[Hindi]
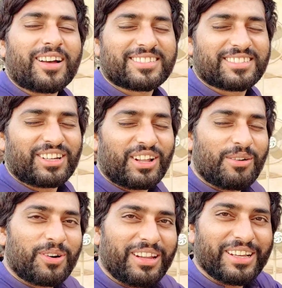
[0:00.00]

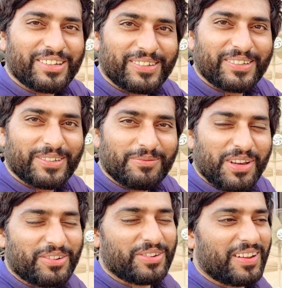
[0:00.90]
असलम
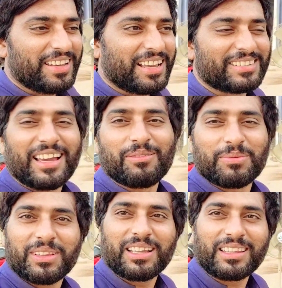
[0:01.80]
मायूट शाली कैसे हैं
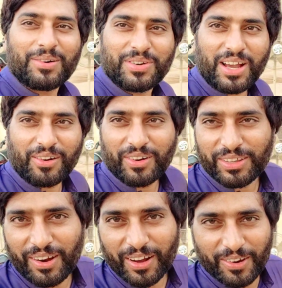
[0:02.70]
आप उम्मीद करते हैं आप स्टाक
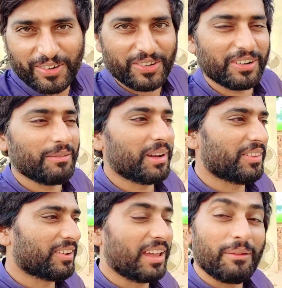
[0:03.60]
होंगे जाओगे खुश होंगे
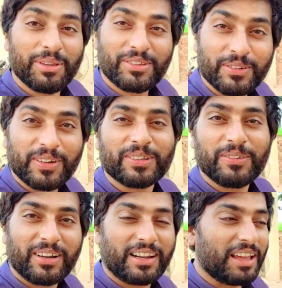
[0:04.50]
बाद होंगे अभी सुबह
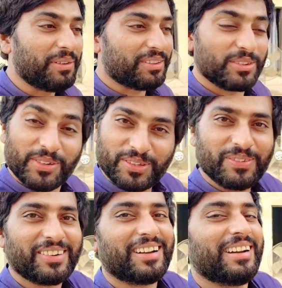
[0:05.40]
सुबह का टाइम है सुबह
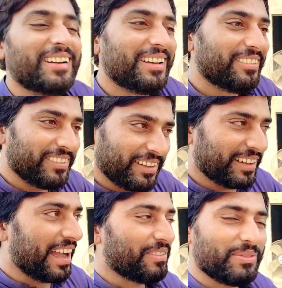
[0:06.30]
सुबह का
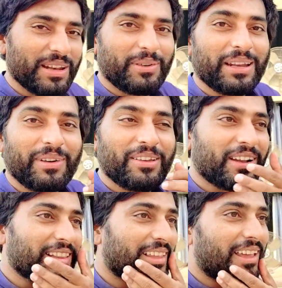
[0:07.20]
फिर काफ़ी मेरे बहन
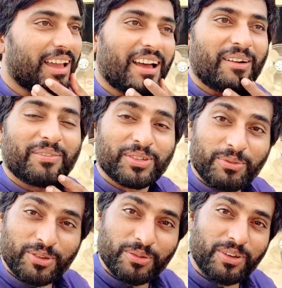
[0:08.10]
भाई कहते हैं आप
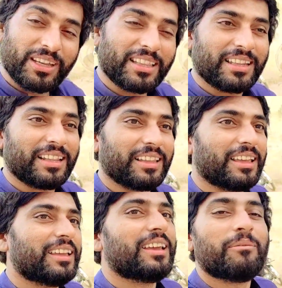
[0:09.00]
सुबह सुबह ही कहते रहते
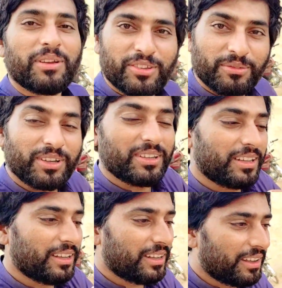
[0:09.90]
हैं भाई सुबह ही
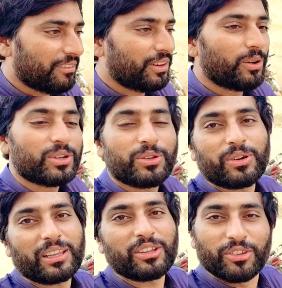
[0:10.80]
अभी लोग
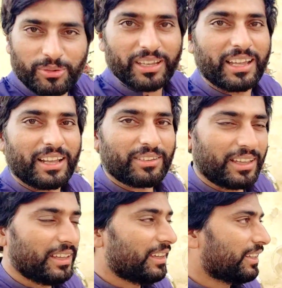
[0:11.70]
शुरू करते हैं तो सुबह ही कहना
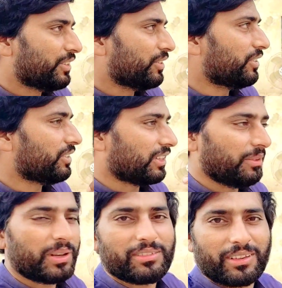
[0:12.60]
होता है तो
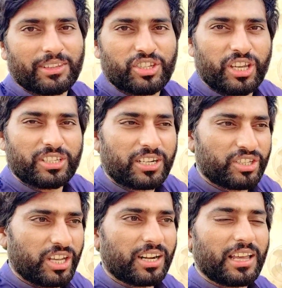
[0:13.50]
तकरीबन इस वक्त छः
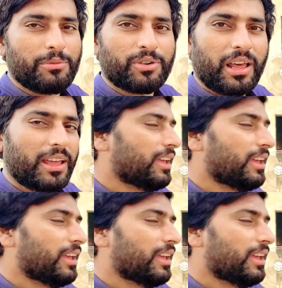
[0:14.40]
साढ़े छः का टाइम हो रहा